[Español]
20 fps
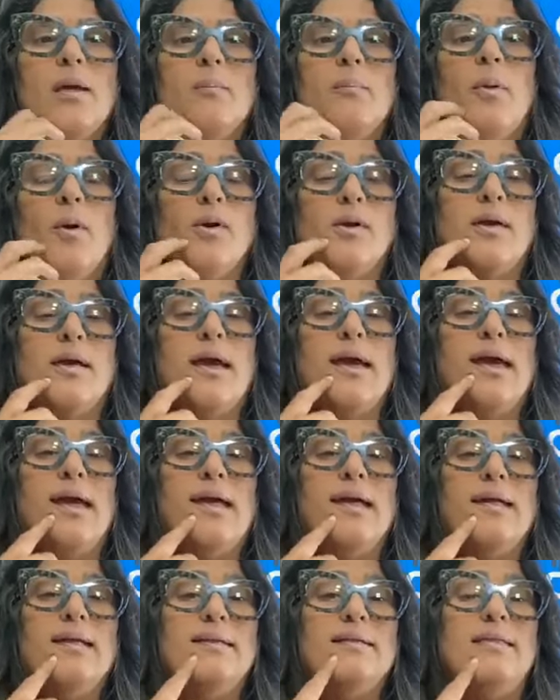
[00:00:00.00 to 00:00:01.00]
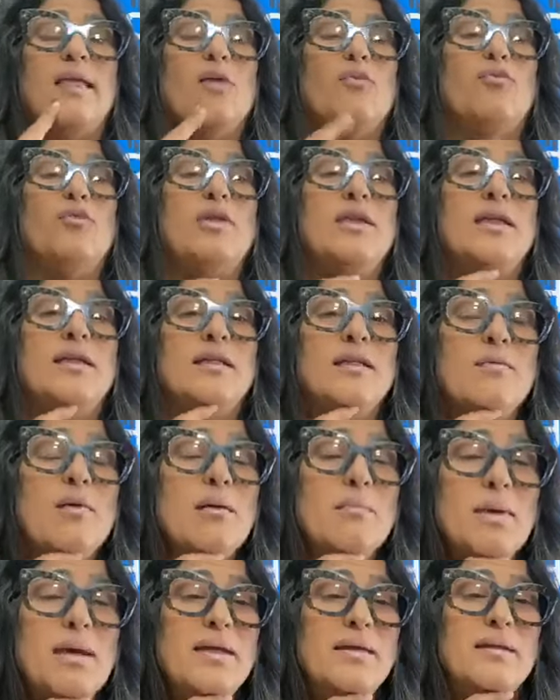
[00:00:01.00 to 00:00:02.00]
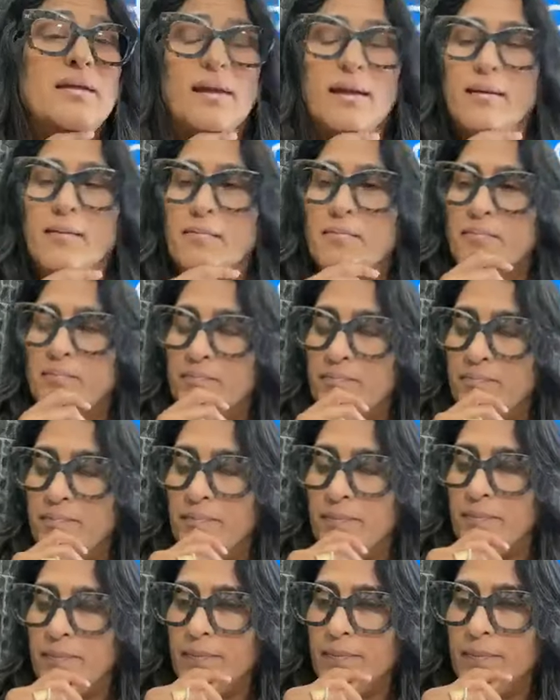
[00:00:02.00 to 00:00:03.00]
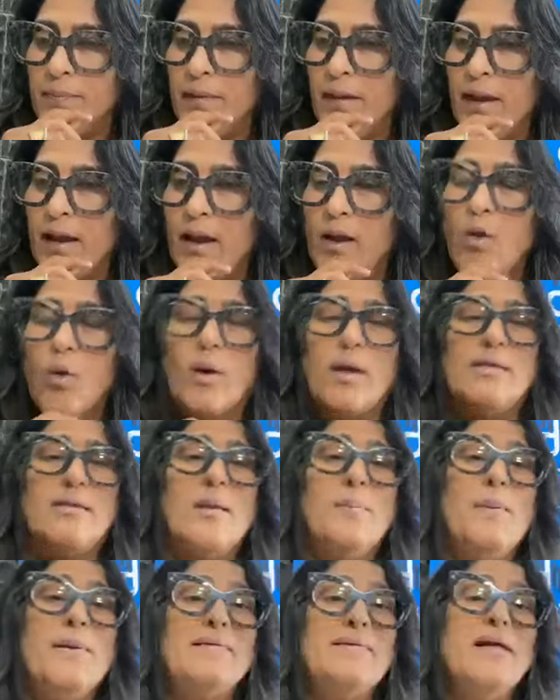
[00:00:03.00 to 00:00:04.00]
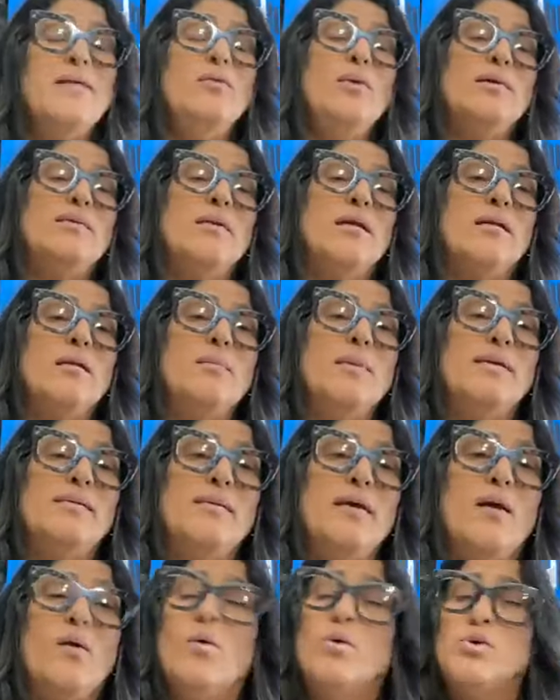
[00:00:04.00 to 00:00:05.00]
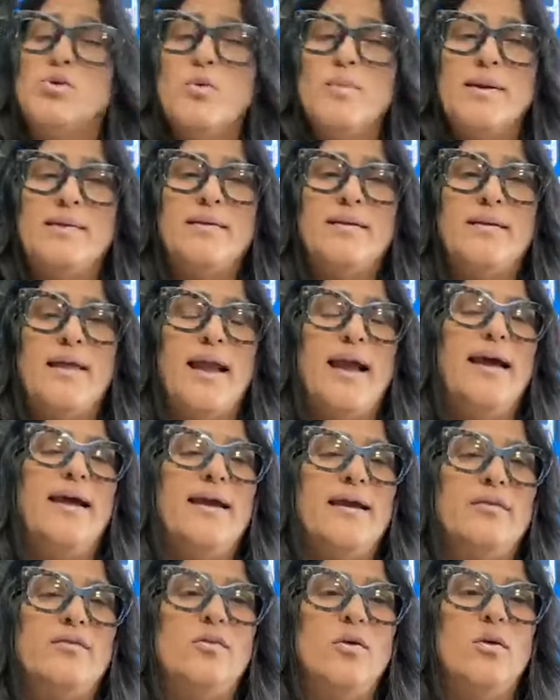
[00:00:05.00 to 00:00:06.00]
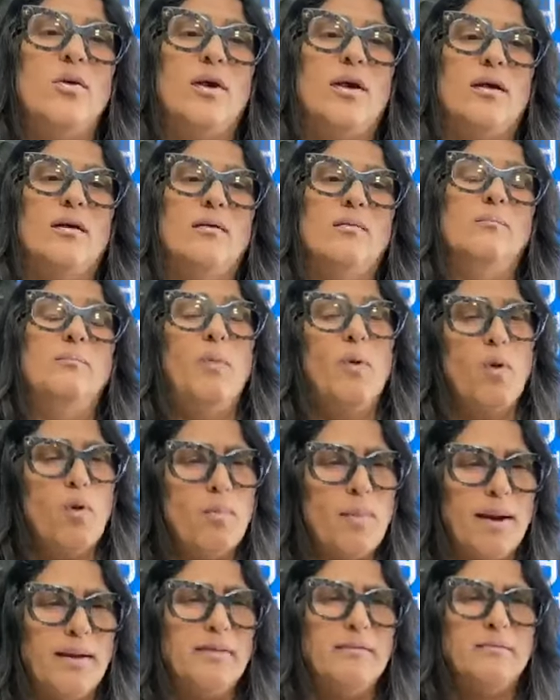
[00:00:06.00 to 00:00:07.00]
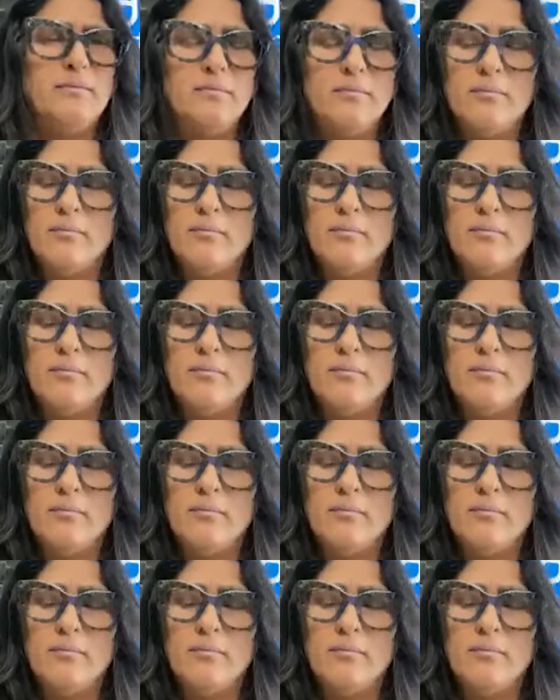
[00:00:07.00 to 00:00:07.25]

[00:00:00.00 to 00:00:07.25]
Porque definitivamente lo que está pasando a siete meses, ocho meses de las elecciones, un poco más,